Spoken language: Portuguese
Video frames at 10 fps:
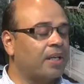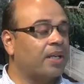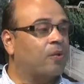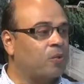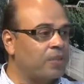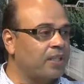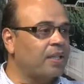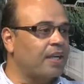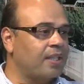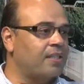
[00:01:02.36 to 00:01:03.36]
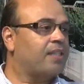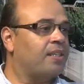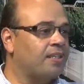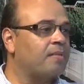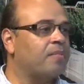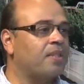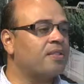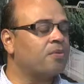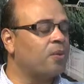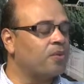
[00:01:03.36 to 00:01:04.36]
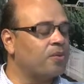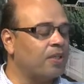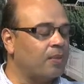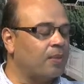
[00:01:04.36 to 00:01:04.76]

para que a comunidade e as empresas possam ter